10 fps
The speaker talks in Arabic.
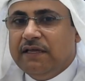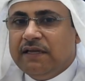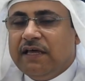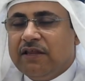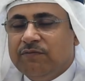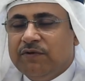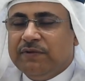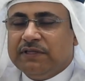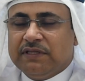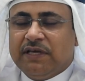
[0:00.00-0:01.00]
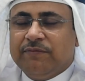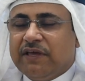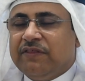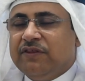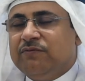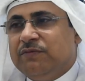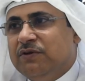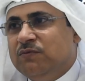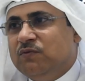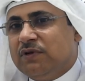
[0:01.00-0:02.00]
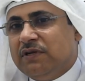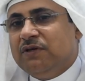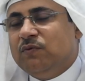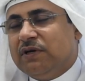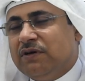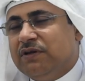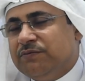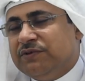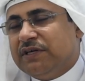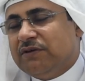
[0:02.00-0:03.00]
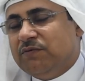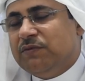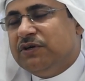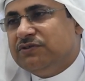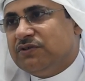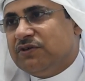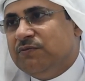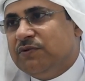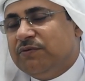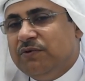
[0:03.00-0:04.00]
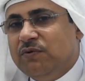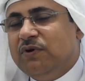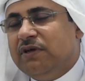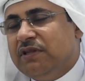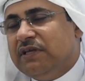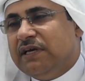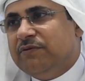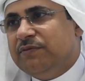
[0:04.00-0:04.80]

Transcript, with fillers: نهض بالمنطقه بكثير من الامور اللي هو كان بشكل مباشر يامر بها وهذه يعني